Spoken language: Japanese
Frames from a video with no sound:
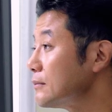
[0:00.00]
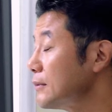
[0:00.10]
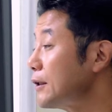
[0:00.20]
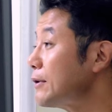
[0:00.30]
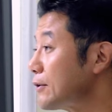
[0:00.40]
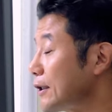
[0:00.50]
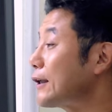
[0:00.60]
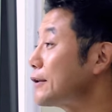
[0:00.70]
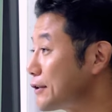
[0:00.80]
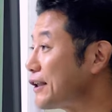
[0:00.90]
す、ね、まあいわゆる多
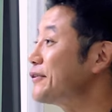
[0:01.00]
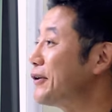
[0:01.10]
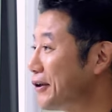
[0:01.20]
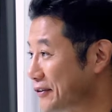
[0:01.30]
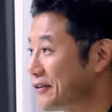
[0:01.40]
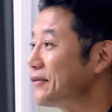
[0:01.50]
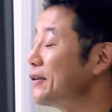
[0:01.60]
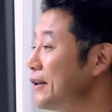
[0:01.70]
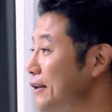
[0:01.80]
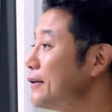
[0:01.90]
角化ていうやつですね。すね